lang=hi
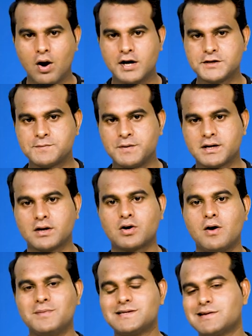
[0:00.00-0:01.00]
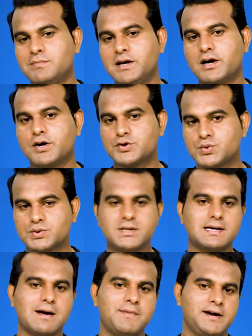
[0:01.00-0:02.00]
और स्पीकर कौमी असम्बली
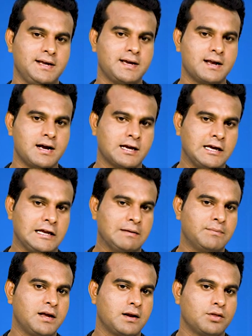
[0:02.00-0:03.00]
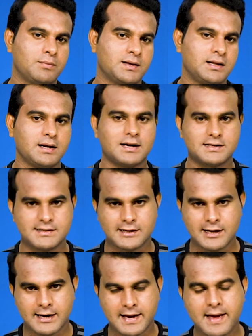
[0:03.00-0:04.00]
खसूसी कमेटी के अरकान में रद्दबदल कर
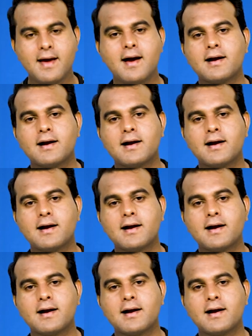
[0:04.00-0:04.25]
सकेंगे